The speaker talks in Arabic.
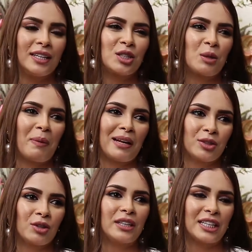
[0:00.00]
جي با لو
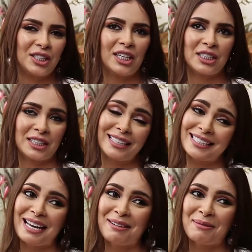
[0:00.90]
طون داكشي علاش
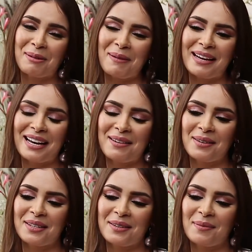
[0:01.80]
قلت لكم قبيله
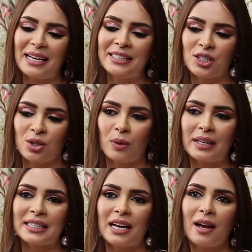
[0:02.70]
آه، ما عنديش
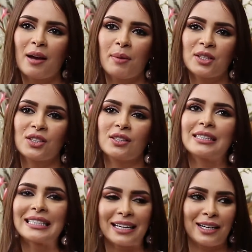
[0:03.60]
الوقت باش
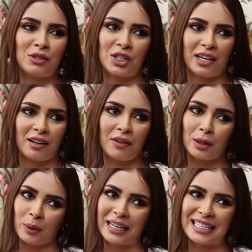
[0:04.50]
نتهلا في شعري في هاد
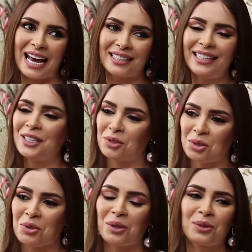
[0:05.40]
الوقيته هادي حيت جو
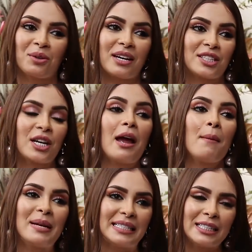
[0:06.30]
سو اون تورناج
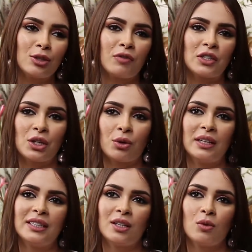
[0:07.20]
مي سينون فاش كيكون
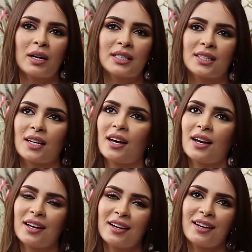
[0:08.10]
عندي الوقت
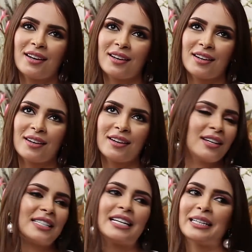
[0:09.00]

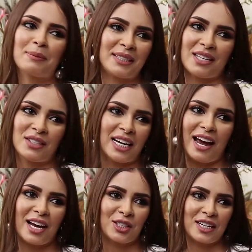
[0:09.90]
كندير تندير بزاف ديال
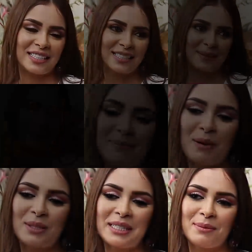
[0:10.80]
الحاجات
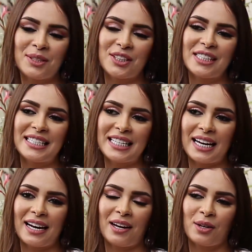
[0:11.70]
الموسم الجديد ديال
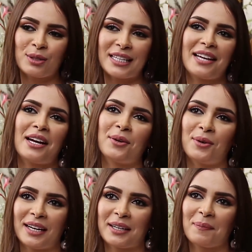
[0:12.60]
لالا العروسه انا
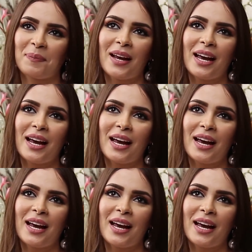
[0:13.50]
نقول لك